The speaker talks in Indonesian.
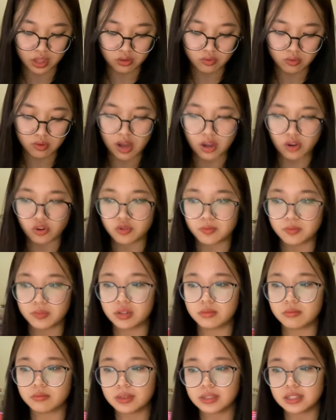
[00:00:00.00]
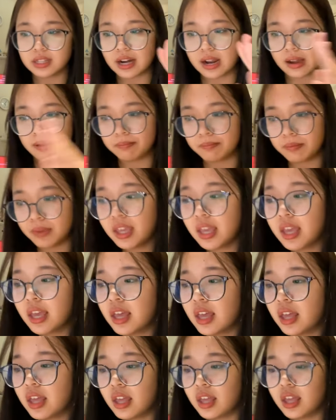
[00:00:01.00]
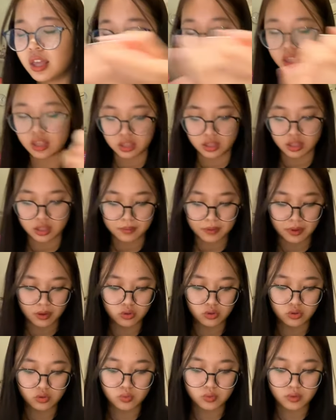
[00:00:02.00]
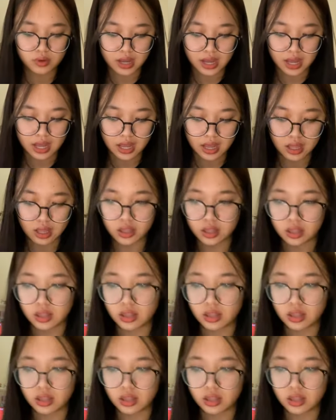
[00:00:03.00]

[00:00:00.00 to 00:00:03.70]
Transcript: tuh harus bener-bener rapi tapi aku suka